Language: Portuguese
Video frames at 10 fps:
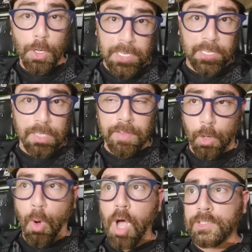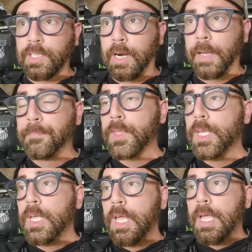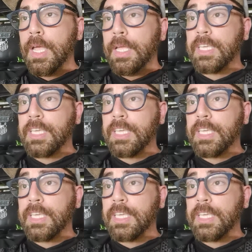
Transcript: coisa que a TV não mostra, né?